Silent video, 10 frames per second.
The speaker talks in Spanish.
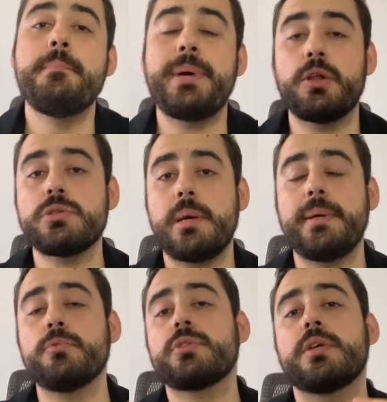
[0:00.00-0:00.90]
Pero
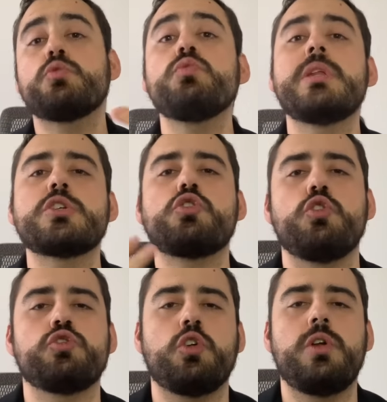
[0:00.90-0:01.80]
sabemos que es un
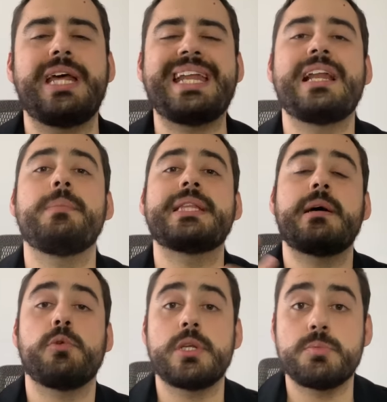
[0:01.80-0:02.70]
descontrol en el
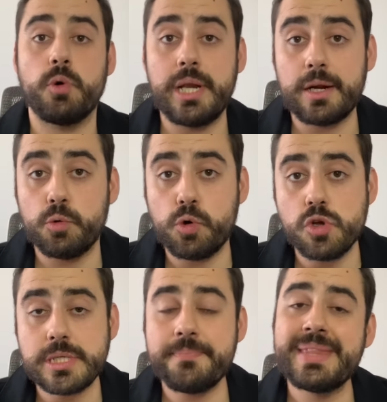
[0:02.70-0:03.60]
metabolismo de la
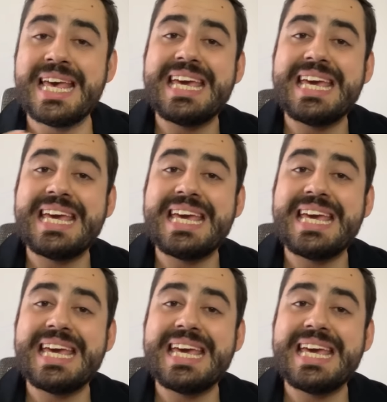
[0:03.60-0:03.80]
glucosa